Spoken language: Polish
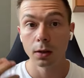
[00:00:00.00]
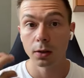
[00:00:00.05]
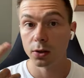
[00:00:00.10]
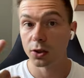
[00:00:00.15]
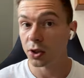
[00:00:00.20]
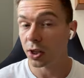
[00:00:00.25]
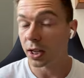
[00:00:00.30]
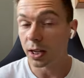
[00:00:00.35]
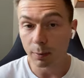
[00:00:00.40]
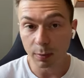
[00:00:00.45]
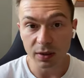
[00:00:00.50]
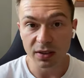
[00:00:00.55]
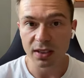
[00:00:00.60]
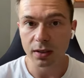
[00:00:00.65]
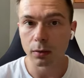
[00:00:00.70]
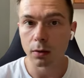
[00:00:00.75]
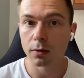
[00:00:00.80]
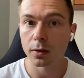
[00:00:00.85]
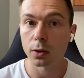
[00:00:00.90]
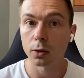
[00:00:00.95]
Cztery
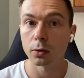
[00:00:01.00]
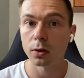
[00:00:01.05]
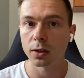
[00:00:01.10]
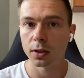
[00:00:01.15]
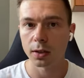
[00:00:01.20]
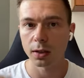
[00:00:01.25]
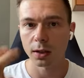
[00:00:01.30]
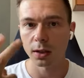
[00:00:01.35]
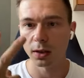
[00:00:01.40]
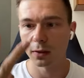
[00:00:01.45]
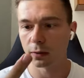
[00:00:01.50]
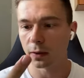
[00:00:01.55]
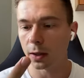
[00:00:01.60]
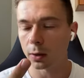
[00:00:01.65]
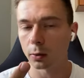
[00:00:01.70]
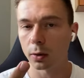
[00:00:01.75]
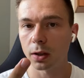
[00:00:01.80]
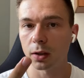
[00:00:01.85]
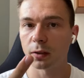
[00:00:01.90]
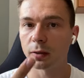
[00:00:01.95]
podstawowe ruchy, dwa
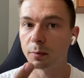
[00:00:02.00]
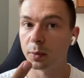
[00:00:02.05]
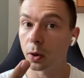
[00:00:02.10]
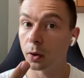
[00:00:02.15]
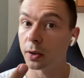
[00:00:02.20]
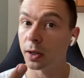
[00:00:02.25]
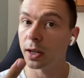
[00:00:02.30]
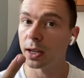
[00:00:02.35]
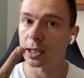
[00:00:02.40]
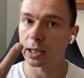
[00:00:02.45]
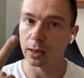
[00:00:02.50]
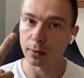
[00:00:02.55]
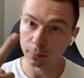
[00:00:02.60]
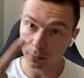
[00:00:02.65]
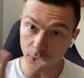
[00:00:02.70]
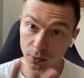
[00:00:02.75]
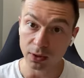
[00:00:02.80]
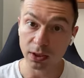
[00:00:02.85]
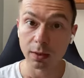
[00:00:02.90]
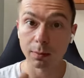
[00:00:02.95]
ruchy w pionie, jeden
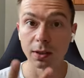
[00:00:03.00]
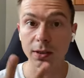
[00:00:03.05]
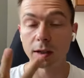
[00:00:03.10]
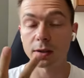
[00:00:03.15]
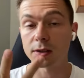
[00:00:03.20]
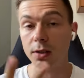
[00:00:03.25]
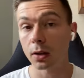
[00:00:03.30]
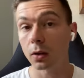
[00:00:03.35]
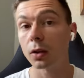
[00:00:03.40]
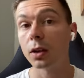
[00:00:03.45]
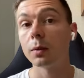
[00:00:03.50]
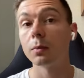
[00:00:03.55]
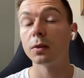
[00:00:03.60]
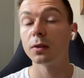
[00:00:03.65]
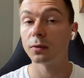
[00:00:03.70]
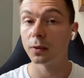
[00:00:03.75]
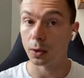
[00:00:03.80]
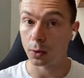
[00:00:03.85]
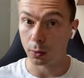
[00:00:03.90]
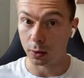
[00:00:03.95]
wąskim, jeden szerokim,
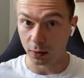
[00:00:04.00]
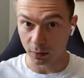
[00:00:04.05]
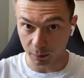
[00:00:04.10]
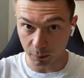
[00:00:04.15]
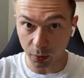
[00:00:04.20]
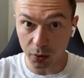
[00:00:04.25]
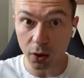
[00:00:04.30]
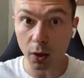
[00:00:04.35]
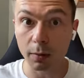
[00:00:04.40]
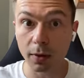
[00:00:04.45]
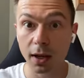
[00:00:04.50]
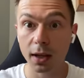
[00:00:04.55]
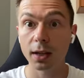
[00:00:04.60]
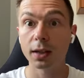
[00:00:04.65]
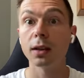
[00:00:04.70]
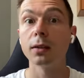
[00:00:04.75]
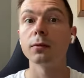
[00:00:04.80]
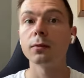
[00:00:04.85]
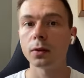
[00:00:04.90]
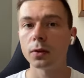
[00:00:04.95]
dwa ruchy w poziomie,
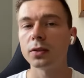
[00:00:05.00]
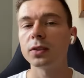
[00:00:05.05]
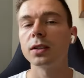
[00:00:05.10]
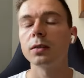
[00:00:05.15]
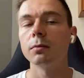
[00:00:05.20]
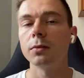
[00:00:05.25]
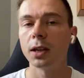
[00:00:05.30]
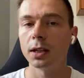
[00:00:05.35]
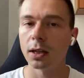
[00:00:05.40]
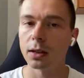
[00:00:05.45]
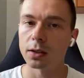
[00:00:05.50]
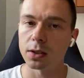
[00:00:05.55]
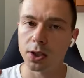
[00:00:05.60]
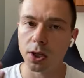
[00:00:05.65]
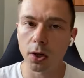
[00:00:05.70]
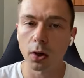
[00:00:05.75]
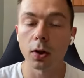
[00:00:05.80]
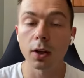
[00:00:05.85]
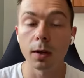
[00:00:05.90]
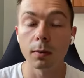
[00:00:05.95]
jeden wąskim, jeden
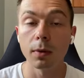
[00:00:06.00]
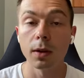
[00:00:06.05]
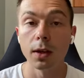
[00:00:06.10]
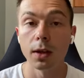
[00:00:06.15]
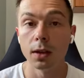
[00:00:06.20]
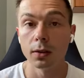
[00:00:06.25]
szerokim.